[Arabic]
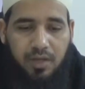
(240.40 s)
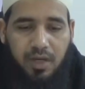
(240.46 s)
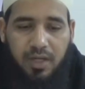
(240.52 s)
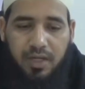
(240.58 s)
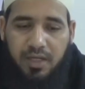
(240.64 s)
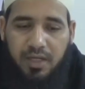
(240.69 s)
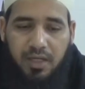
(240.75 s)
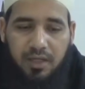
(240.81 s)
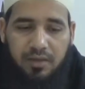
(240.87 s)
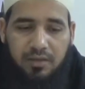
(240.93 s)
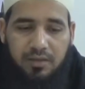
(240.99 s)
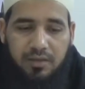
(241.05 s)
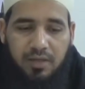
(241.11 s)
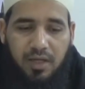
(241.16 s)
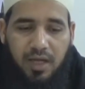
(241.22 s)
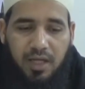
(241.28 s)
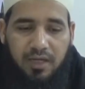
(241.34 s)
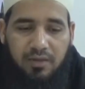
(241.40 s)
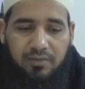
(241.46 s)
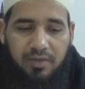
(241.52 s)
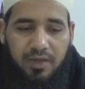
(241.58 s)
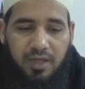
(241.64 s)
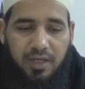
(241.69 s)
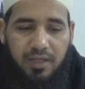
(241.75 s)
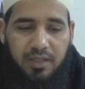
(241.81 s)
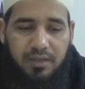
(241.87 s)
قال لا قال
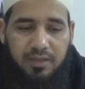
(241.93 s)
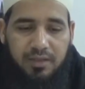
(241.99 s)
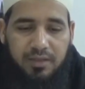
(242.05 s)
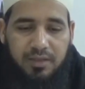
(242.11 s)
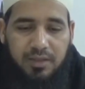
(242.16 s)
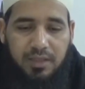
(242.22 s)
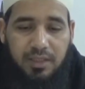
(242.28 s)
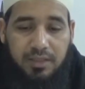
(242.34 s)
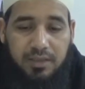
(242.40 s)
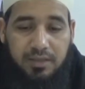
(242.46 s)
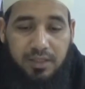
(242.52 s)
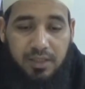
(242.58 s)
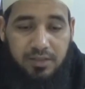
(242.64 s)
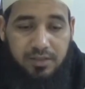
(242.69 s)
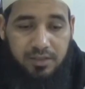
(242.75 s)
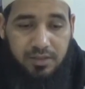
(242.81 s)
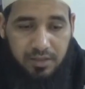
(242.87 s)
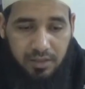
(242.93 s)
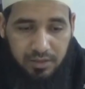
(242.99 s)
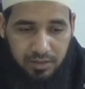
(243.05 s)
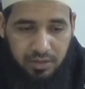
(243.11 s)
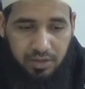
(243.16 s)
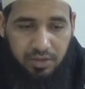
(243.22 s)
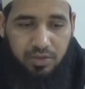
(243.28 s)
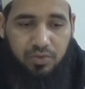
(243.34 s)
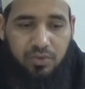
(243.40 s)
فهل
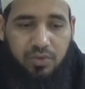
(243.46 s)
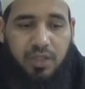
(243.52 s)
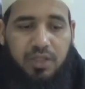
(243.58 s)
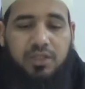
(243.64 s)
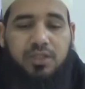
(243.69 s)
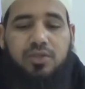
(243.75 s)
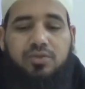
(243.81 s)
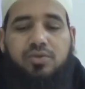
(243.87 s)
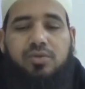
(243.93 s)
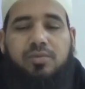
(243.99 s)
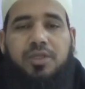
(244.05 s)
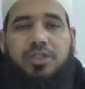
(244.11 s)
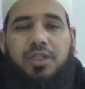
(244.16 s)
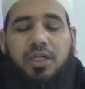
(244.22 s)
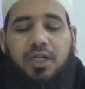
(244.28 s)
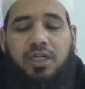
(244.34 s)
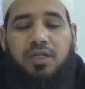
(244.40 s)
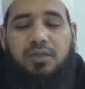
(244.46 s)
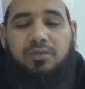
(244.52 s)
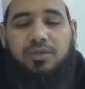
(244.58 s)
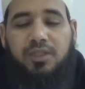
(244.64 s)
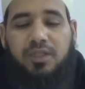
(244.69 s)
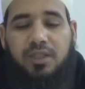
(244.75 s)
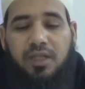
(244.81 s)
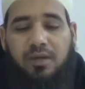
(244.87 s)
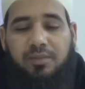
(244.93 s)
تستطيع أن تصوم شهرين
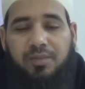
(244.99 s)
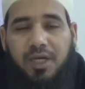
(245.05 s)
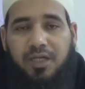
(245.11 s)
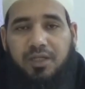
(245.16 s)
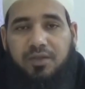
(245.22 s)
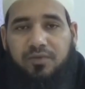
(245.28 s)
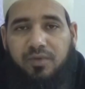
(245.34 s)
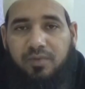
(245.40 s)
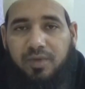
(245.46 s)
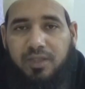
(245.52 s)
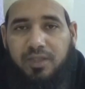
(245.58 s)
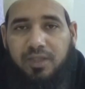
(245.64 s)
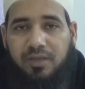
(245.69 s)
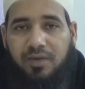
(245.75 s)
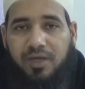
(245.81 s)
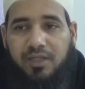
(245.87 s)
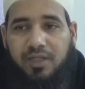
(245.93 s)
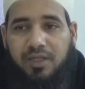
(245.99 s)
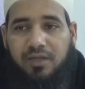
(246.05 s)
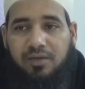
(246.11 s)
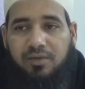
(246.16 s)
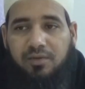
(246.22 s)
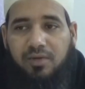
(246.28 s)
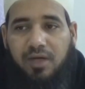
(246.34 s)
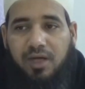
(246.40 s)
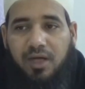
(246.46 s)
متتابعين في بعض الروايات
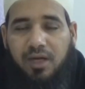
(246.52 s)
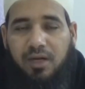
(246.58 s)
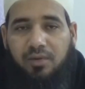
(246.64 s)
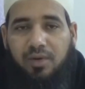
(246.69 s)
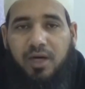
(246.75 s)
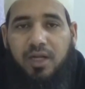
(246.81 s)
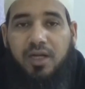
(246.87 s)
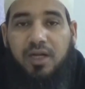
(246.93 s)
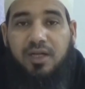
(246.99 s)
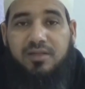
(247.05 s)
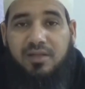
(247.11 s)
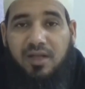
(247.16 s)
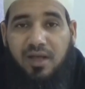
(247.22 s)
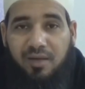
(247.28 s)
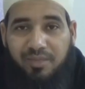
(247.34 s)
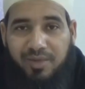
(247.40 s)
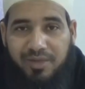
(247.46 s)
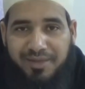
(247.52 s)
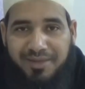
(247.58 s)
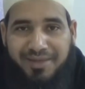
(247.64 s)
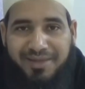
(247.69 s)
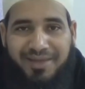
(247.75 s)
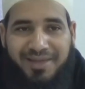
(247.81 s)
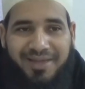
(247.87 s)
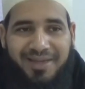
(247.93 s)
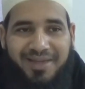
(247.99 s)
أنه قال وهل أصابني
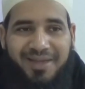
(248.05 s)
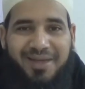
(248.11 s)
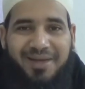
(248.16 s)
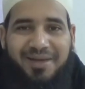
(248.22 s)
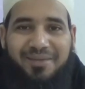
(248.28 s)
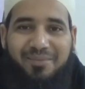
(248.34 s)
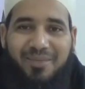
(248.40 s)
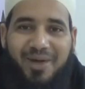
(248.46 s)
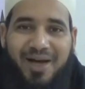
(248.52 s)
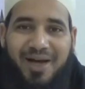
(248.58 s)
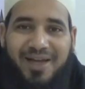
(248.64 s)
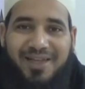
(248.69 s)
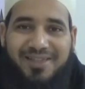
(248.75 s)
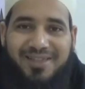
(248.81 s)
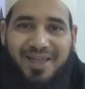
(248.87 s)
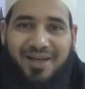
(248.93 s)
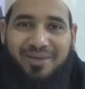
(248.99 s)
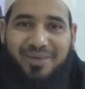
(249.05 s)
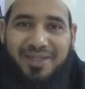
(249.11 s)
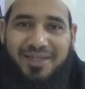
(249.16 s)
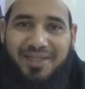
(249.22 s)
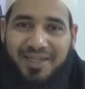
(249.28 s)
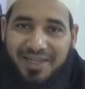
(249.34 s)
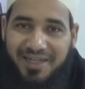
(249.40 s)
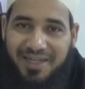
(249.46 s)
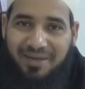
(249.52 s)
ما
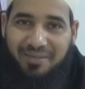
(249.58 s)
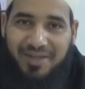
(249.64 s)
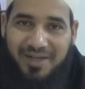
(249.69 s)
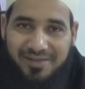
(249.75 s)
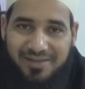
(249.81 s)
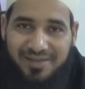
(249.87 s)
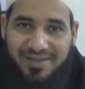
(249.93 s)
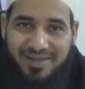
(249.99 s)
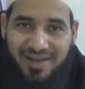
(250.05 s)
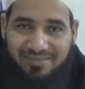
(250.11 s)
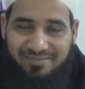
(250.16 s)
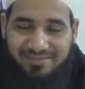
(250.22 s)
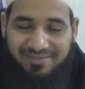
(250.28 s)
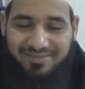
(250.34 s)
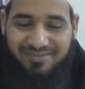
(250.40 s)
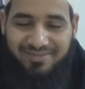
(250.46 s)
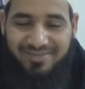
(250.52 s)
أصابني إلا من الصيام